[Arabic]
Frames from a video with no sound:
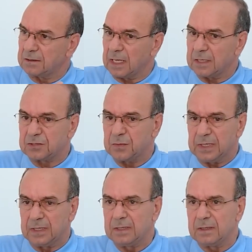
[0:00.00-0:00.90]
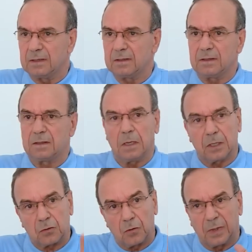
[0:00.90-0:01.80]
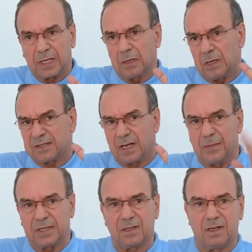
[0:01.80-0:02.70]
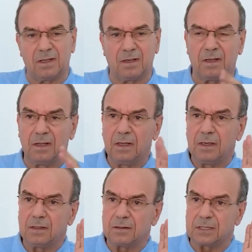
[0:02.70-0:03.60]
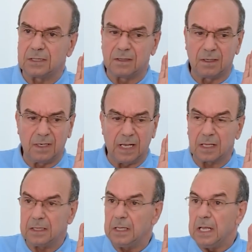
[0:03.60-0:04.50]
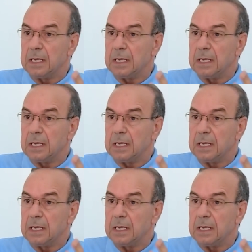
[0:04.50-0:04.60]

طاهر الزبيري الله يذكره بالخير واحتراماتي للسيد العقيد